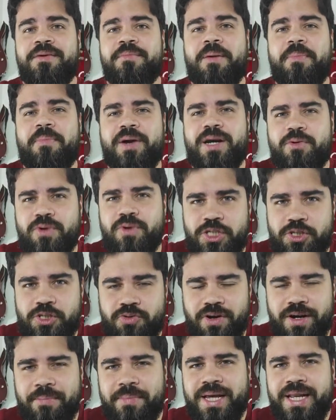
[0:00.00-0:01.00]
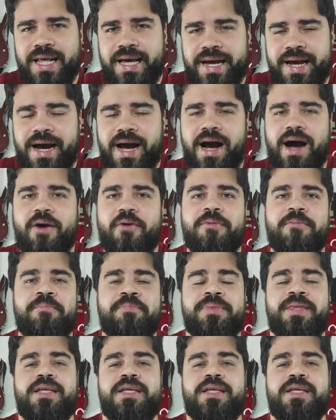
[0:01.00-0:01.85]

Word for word: preparando uma história bem legal,